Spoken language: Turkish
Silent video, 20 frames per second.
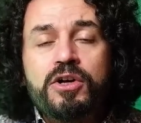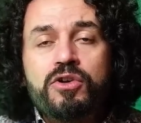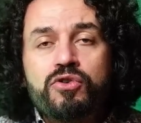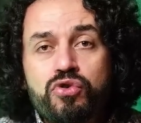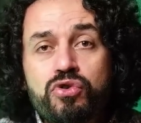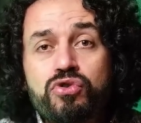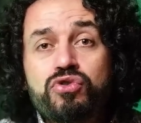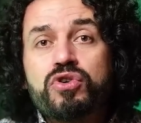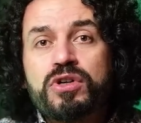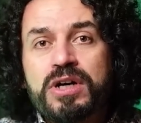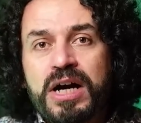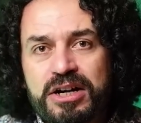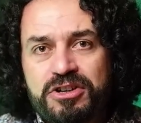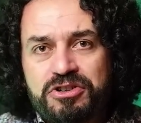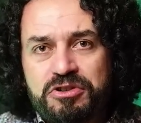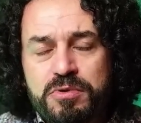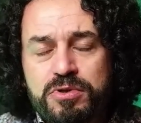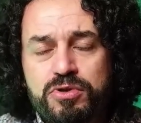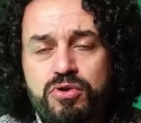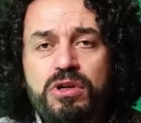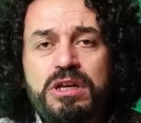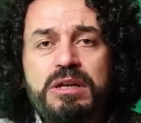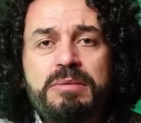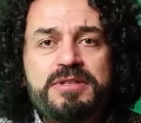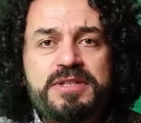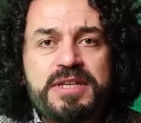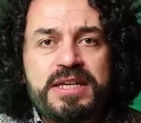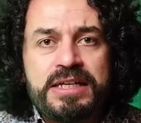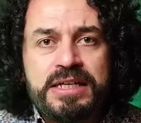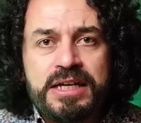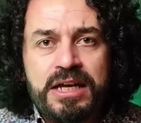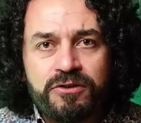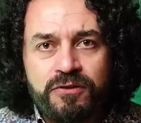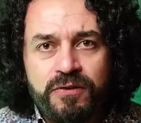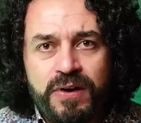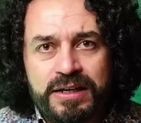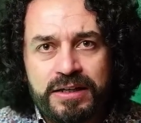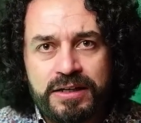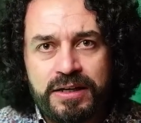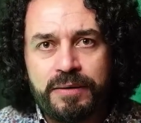Çünkü karşımızda öyle bir zihniyet
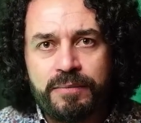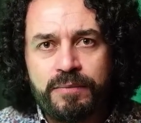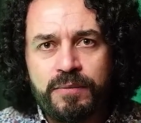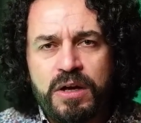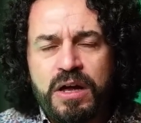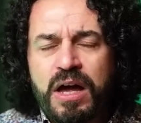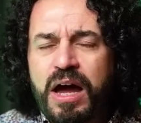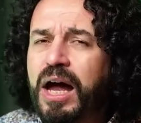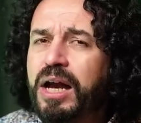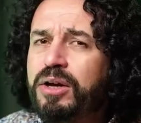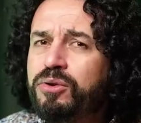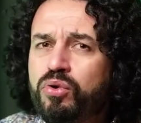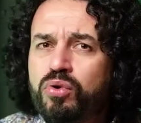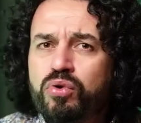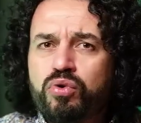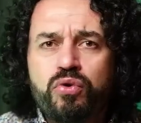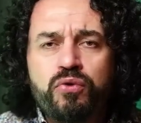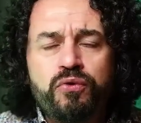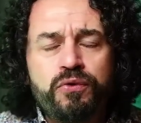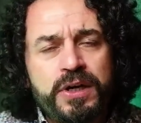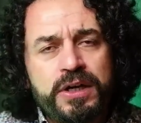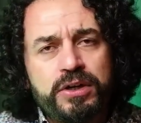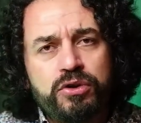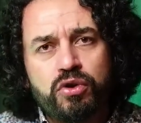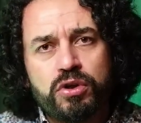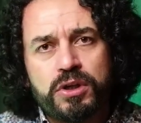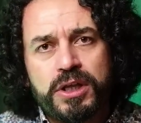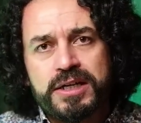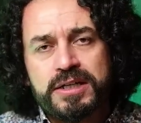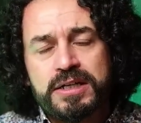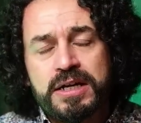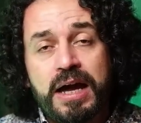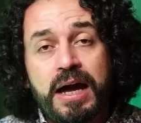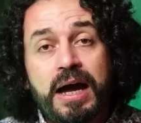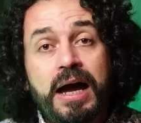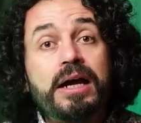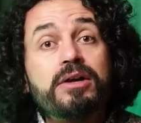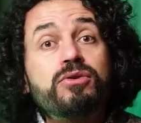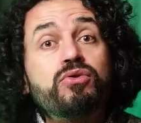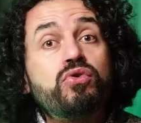var ki her türlü küfür ediyorlar.
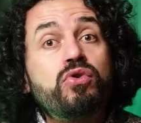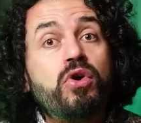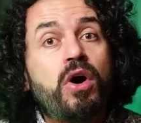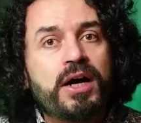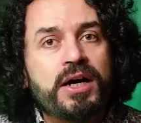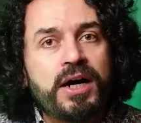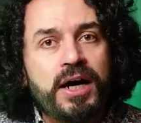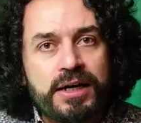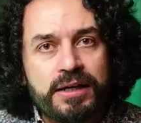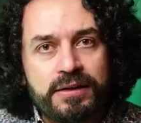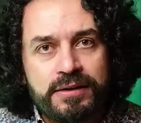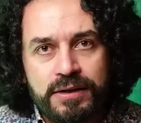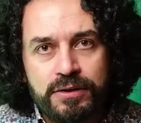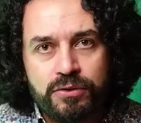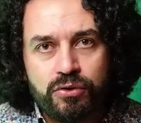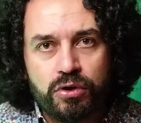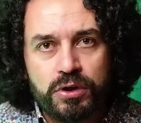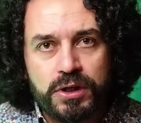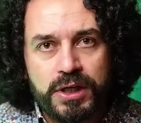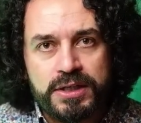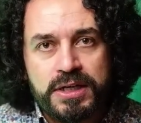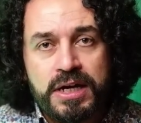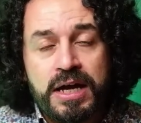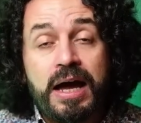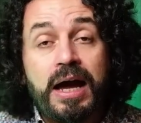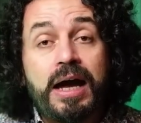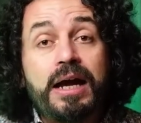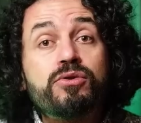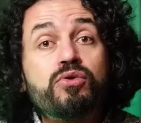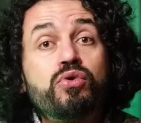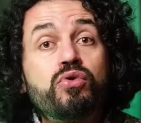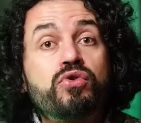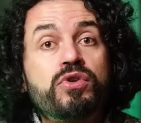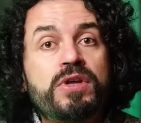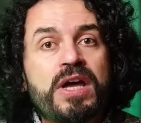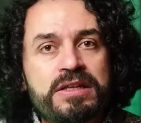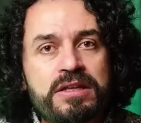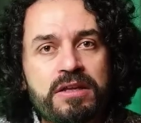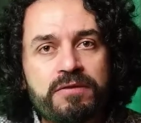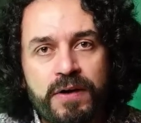Her türlü hakarete ediyorlar. Her türlü
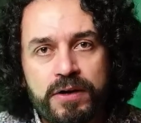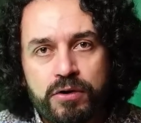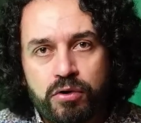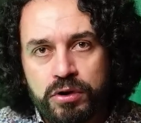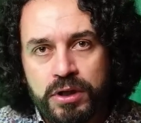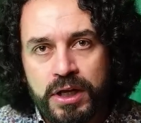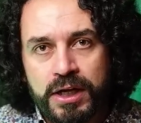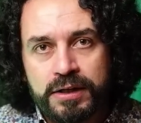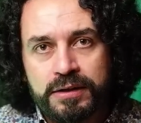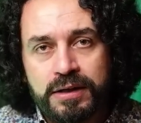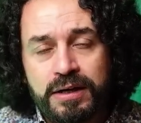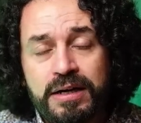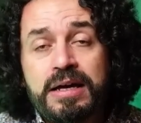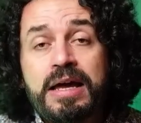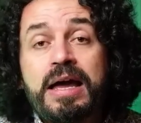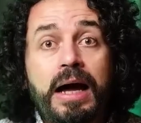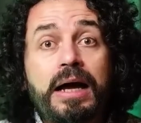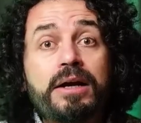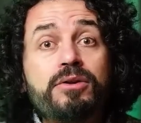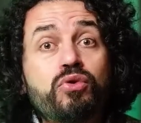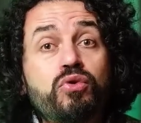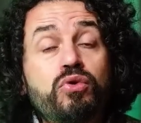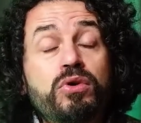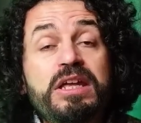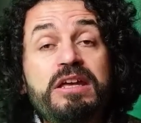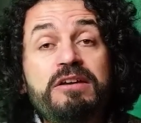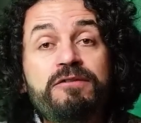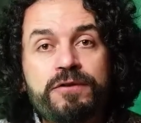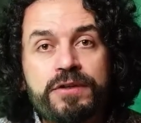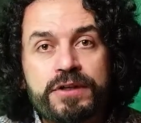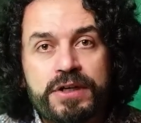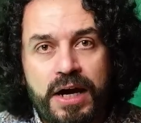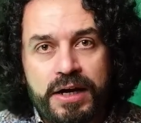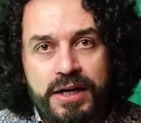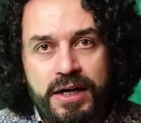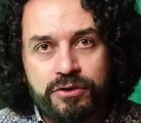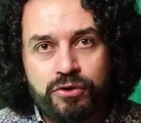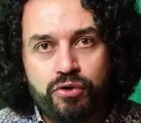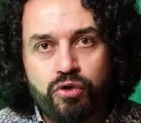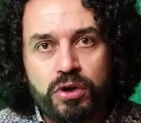tehdit var onlarda. Her türlü
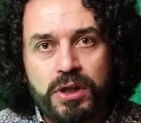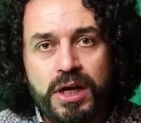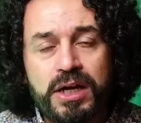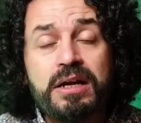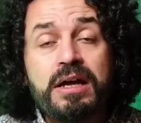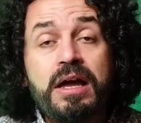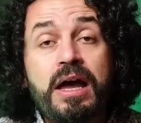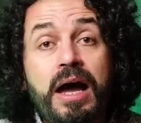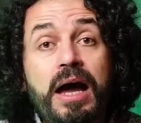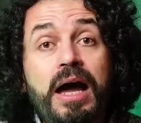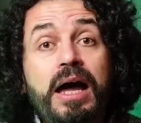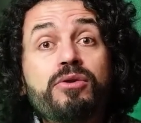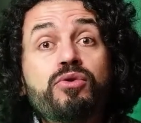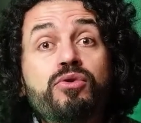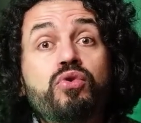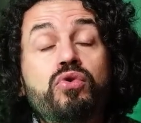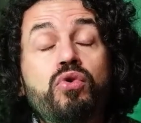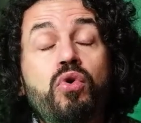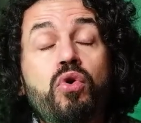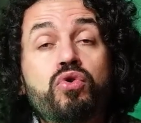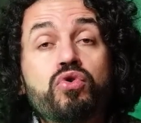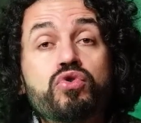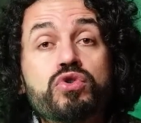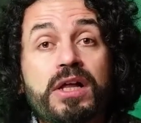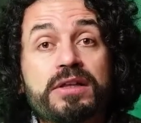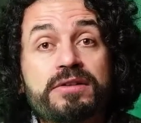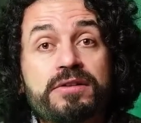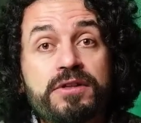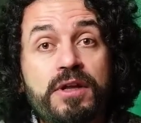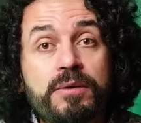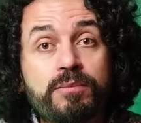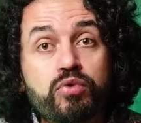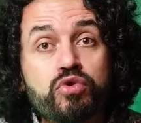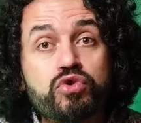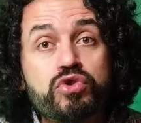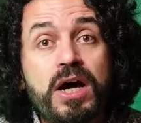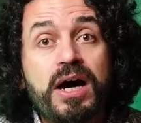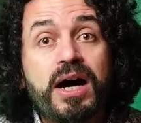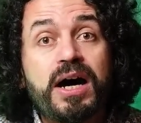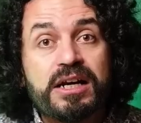iftiraya atıyorlar. Her türlü öküz altında
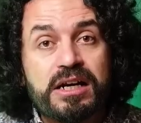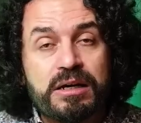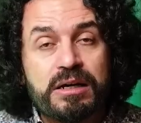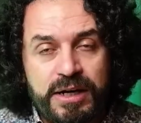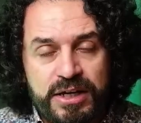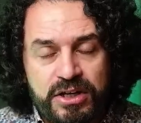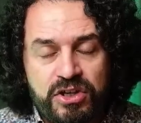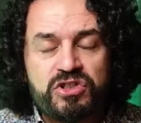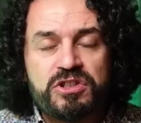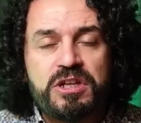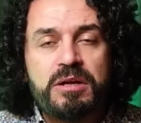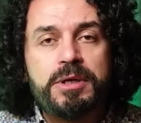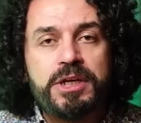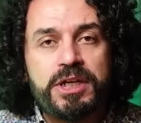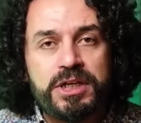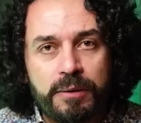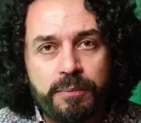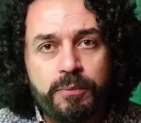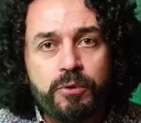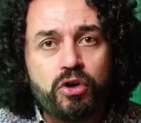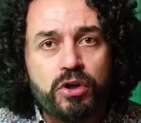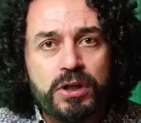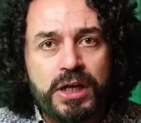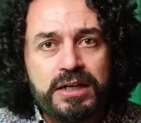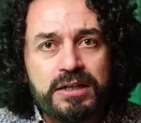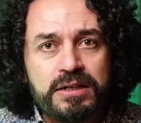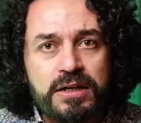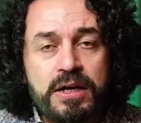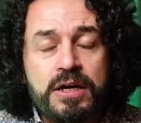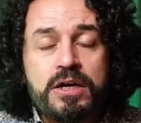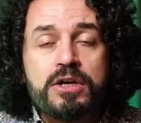buzağı arama işlemini yapıyorlar.